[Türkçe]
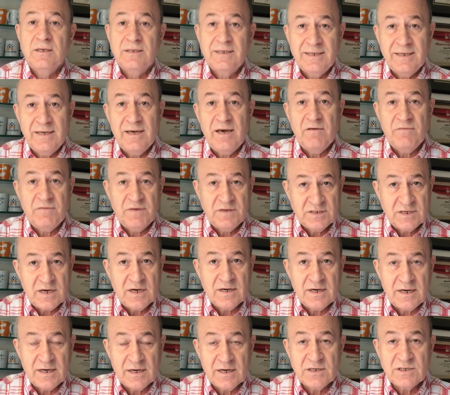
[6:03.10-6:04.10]
ki Efecan
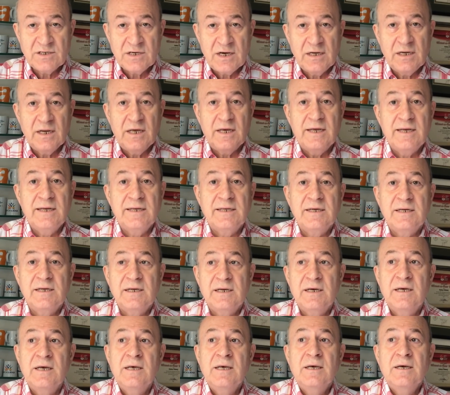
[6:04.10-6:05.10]
Karaca ile
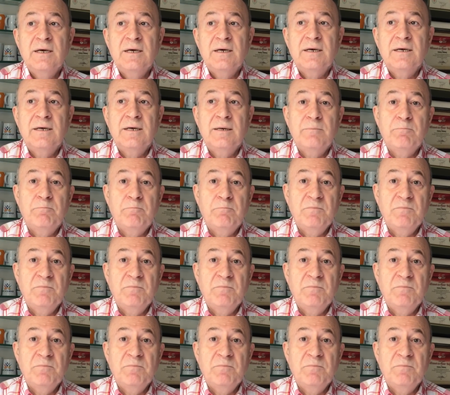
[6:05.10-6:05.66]
ilgili e,